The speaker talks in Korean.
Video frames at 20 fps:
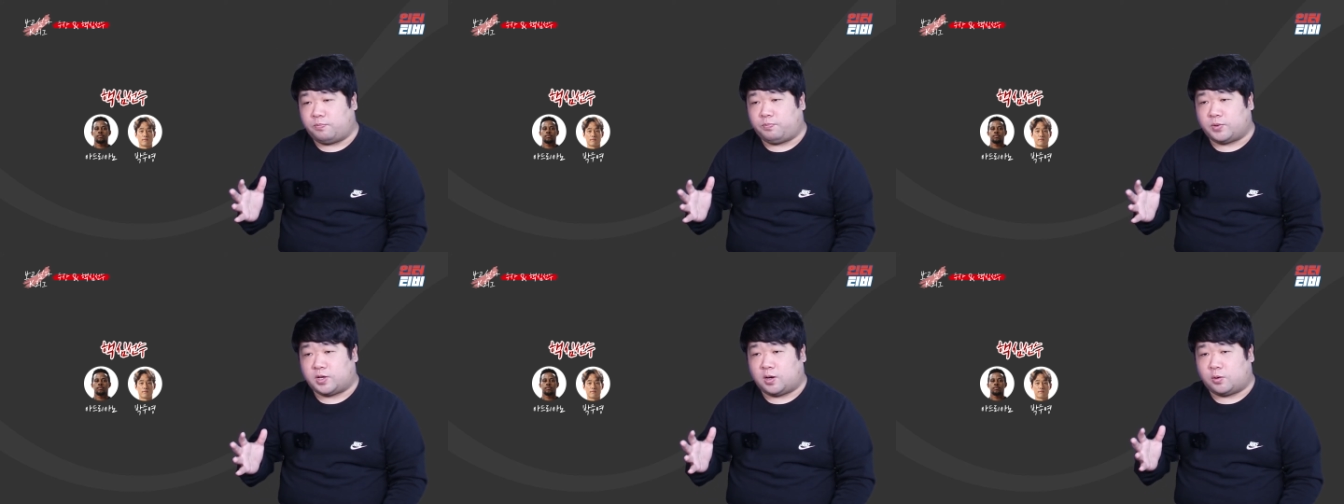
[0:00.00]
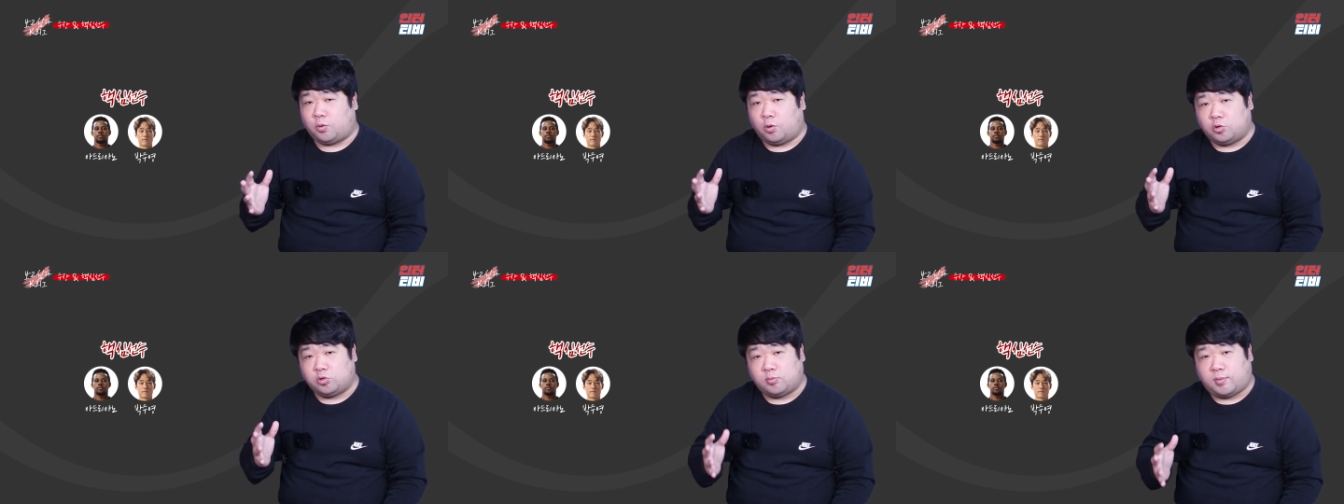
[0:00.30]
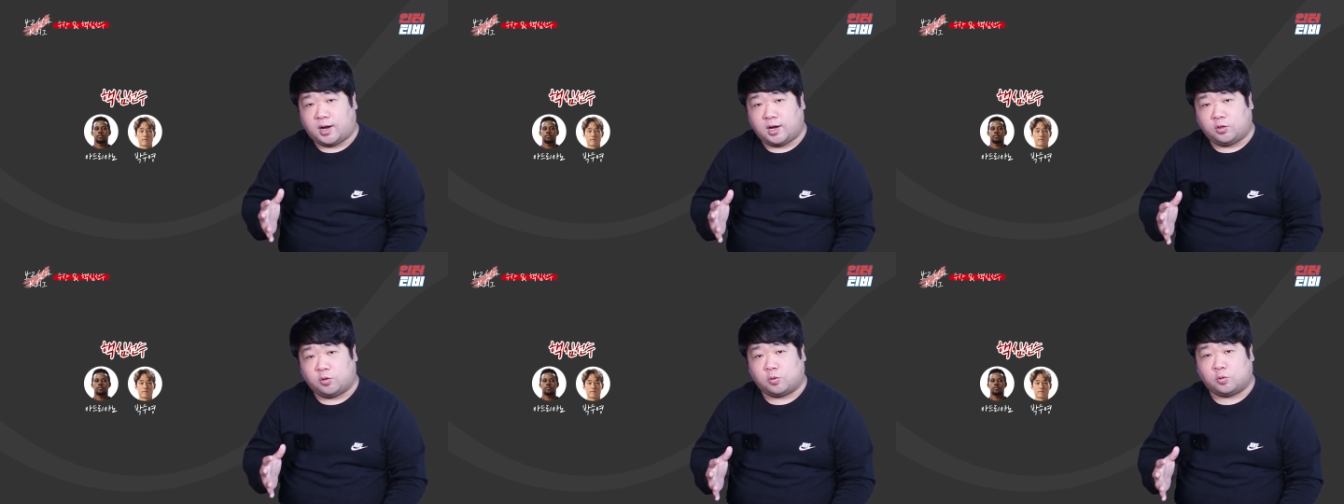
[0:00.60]
그러니까 골도
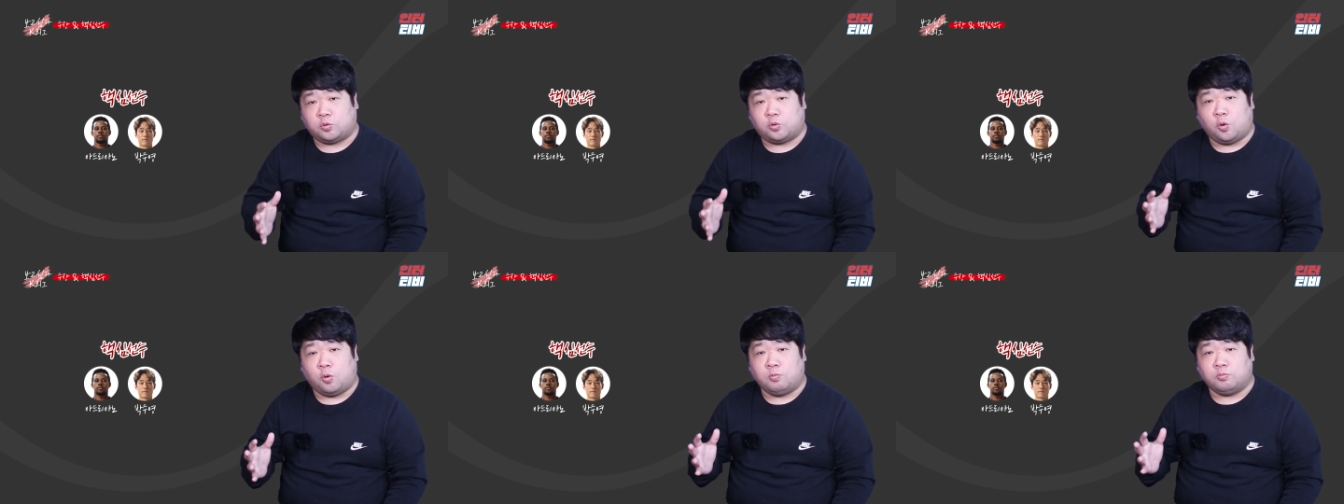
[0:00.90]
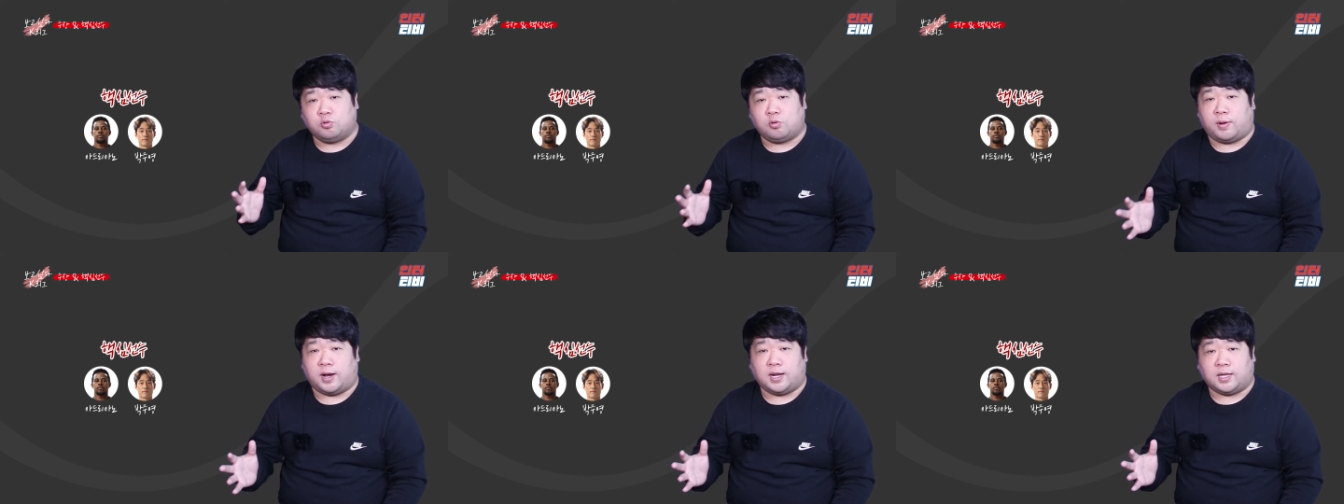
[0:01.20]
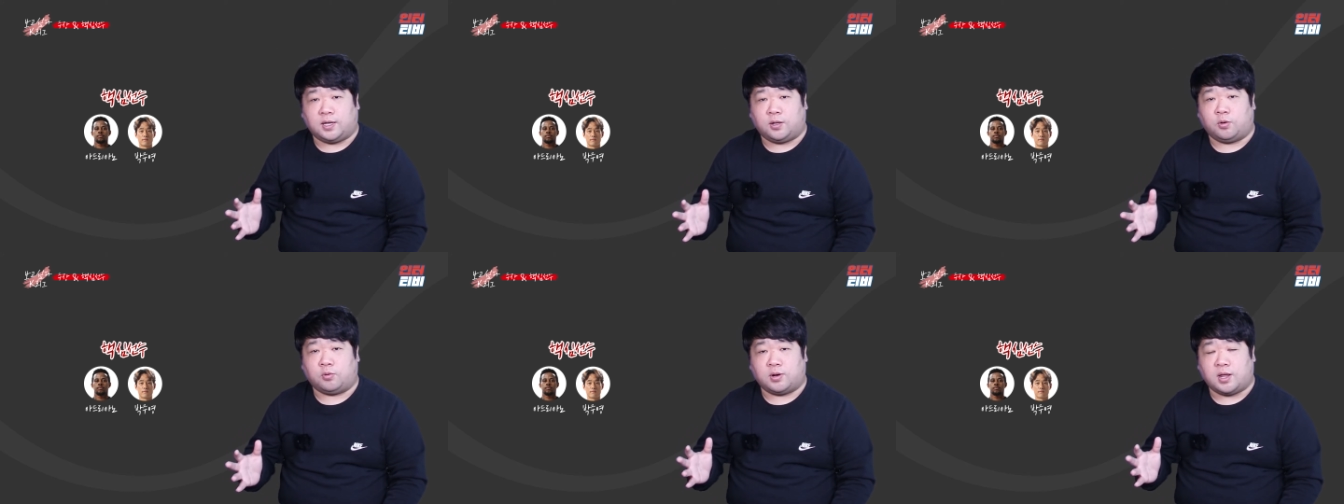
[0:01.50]
많이 넣고 도움도 많이
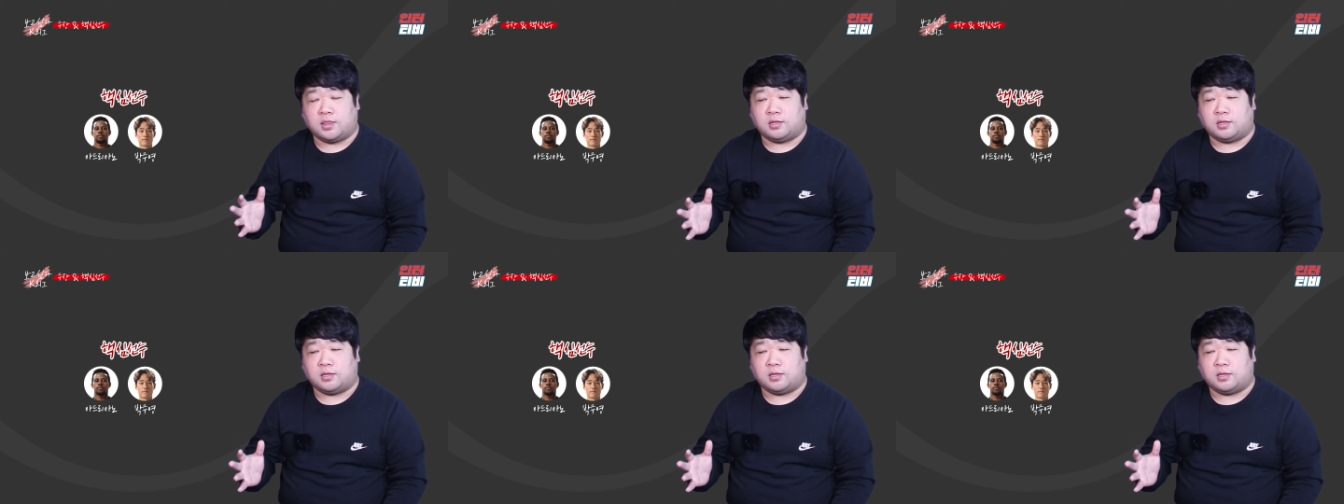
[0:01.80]
기록을